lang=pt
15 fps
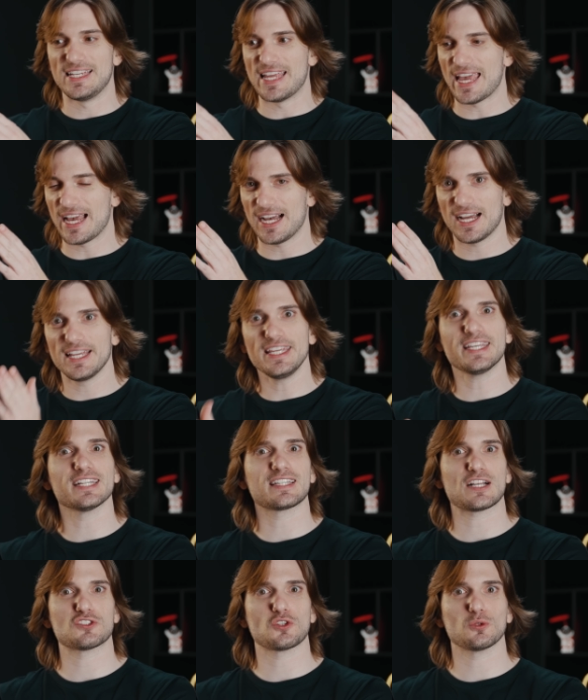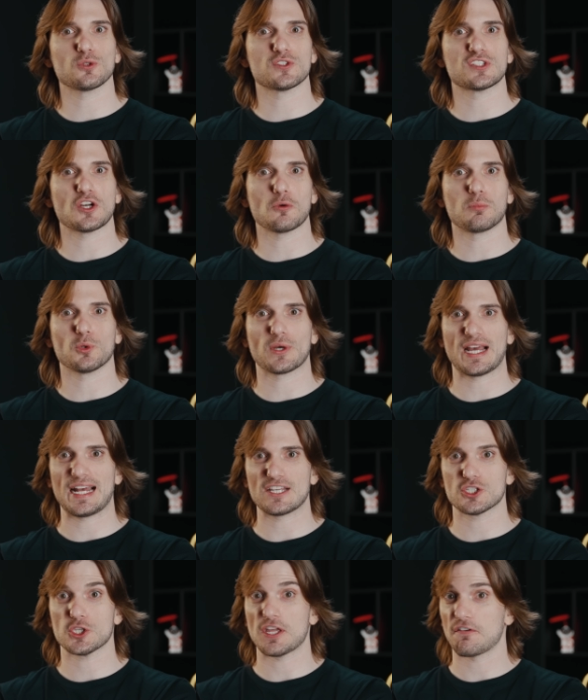E é aí que está a solução para o
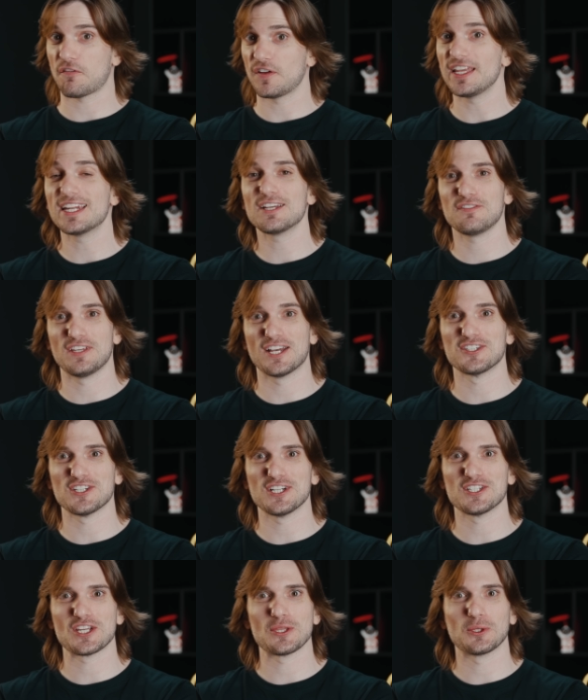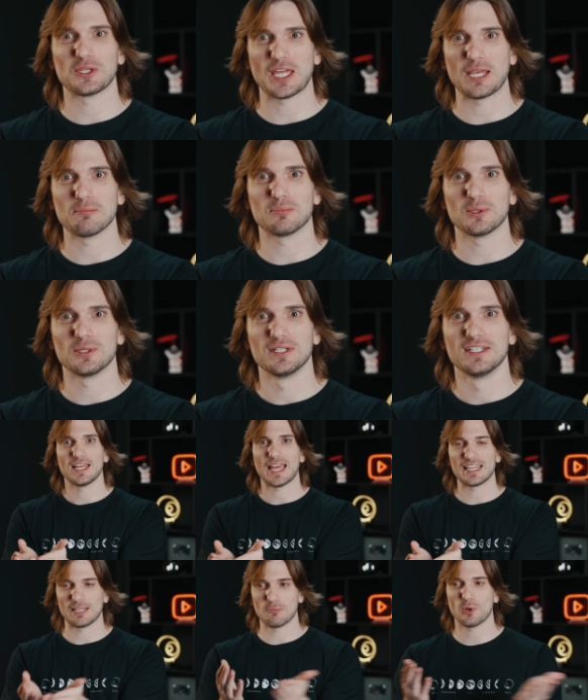caso da freira viajante no tempo.
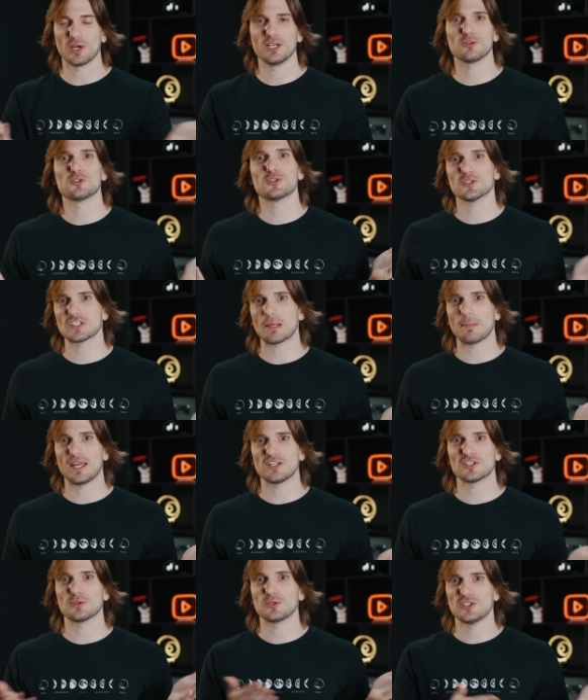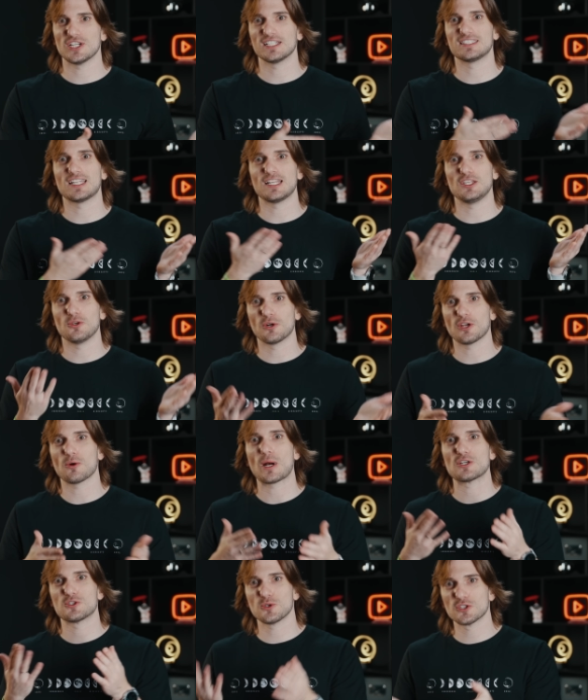Ela morreu justamente no dia anterior
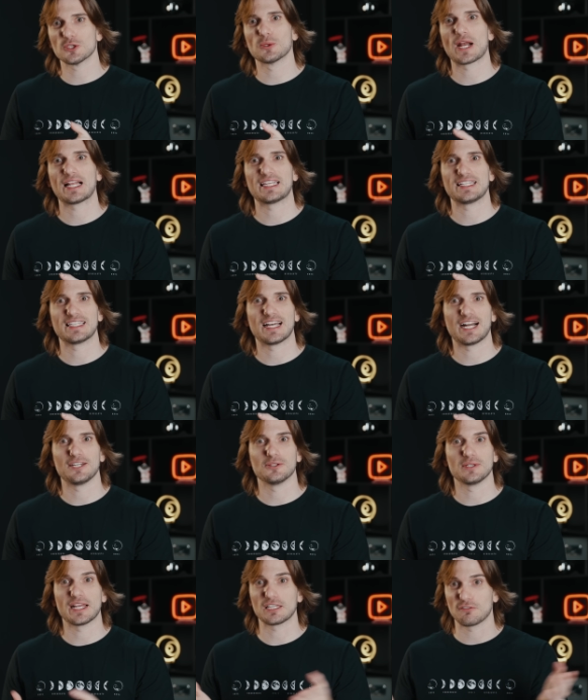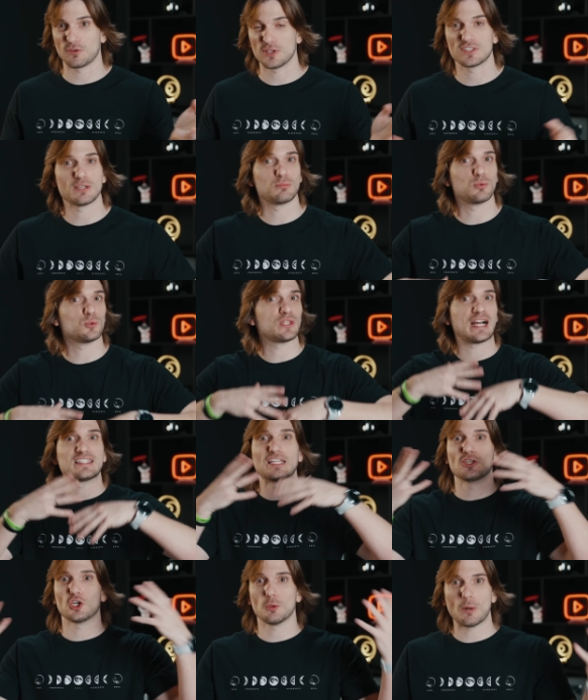ao ajuste do calendário e ela foi
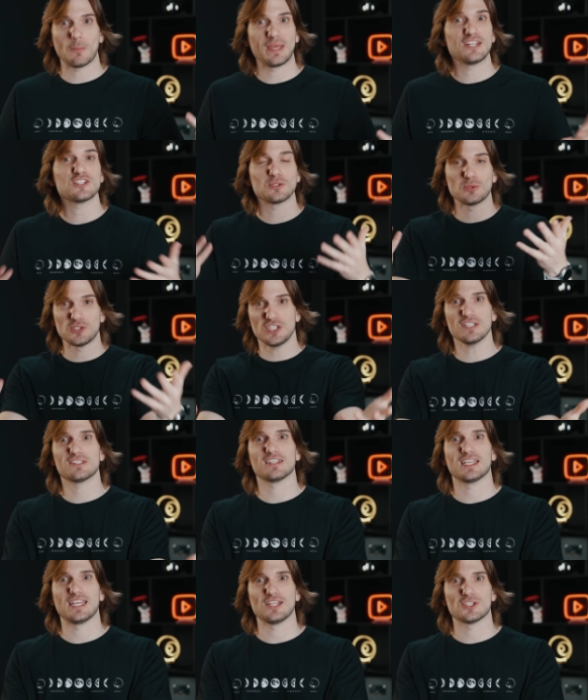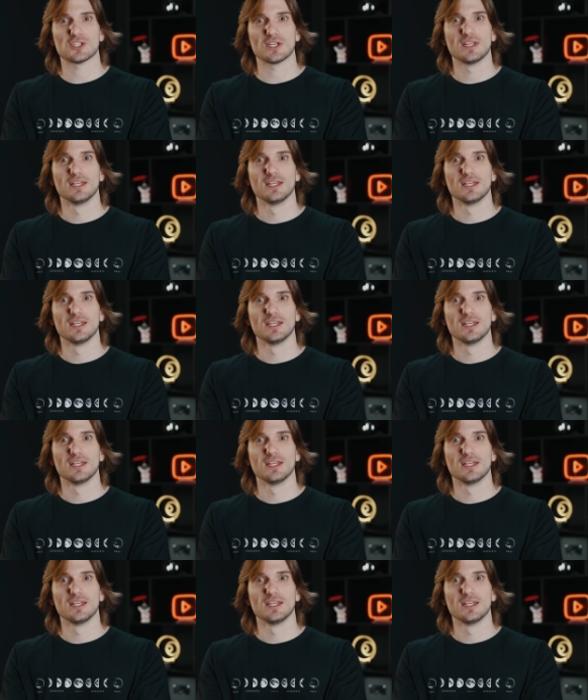sepultada normalmente no dia seguinte.